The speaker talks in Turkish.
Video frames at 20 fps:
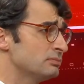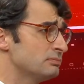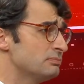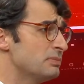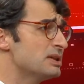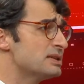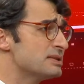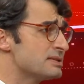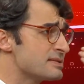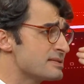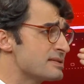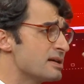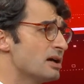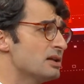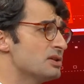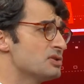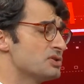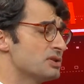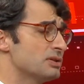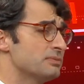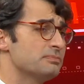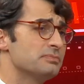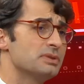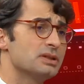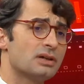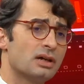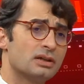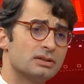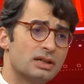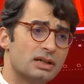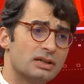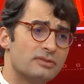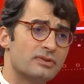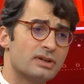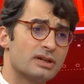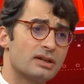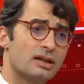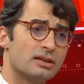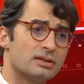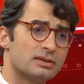bakın sadece bir Adalet ve
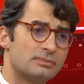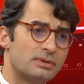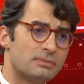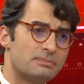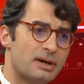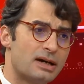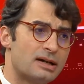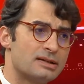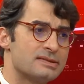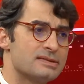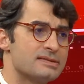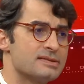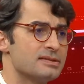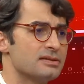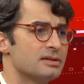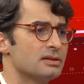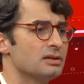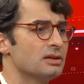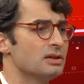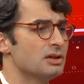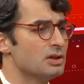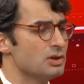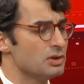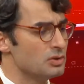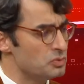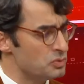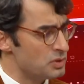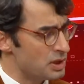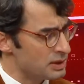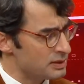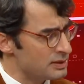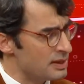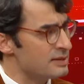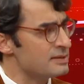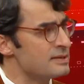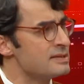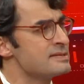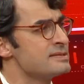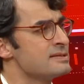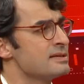Kalkınma Partisi'ni yürekten
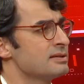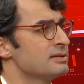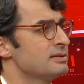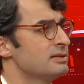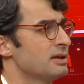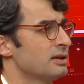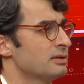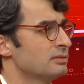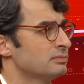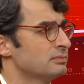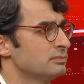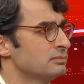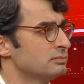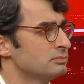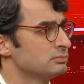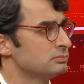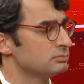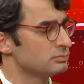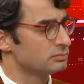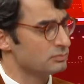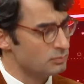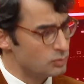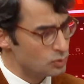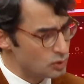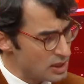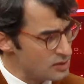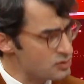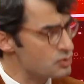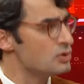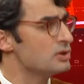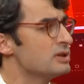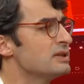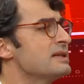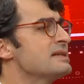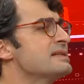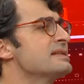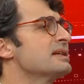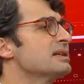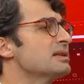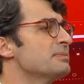destekleyen bundan sonra da
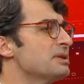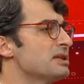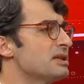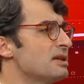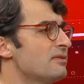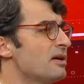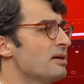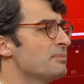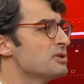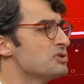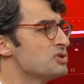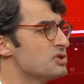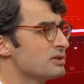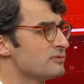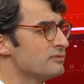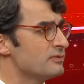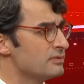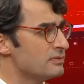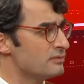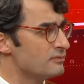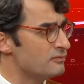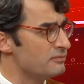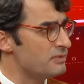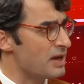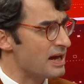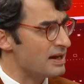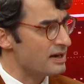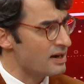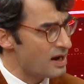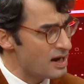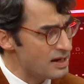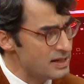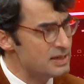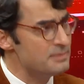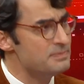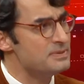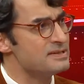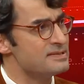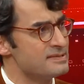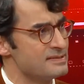desteklemeye devam edecek bu,
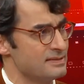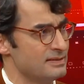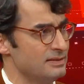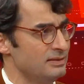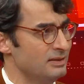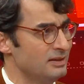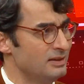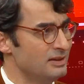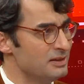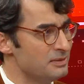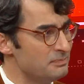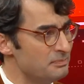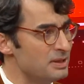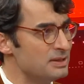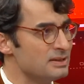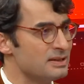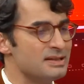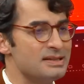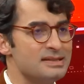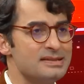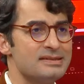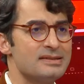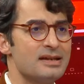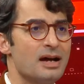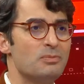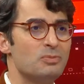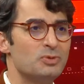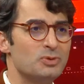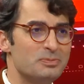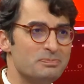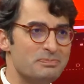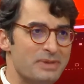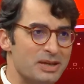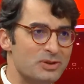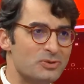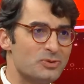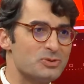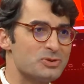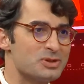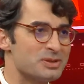herhangi birisi bana İstanbul'un
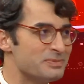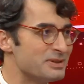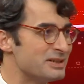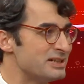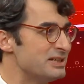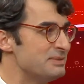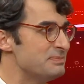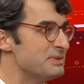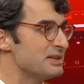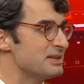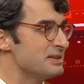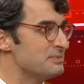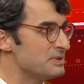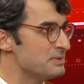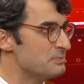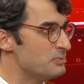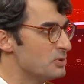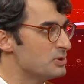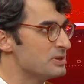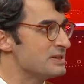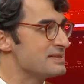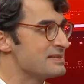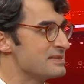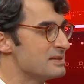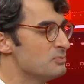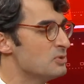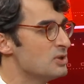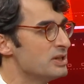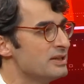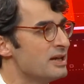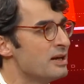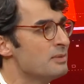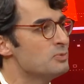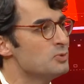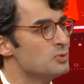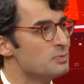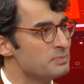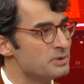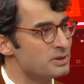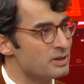Beykoz gibi kıymetli bir bölgesinde bu kadar
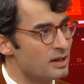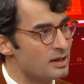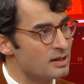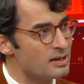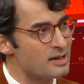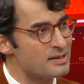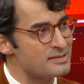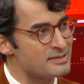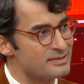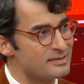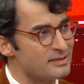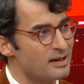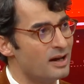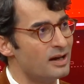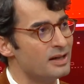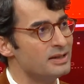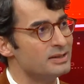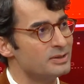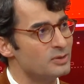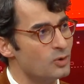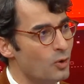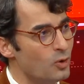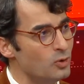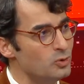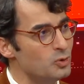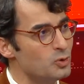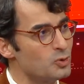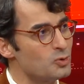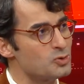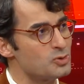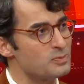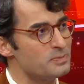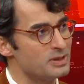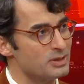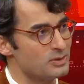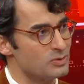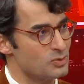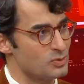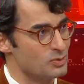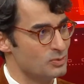büyük bir arazinin aylık 19 bin
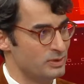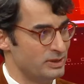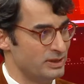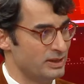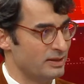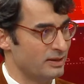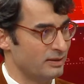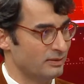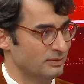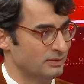küsür liraya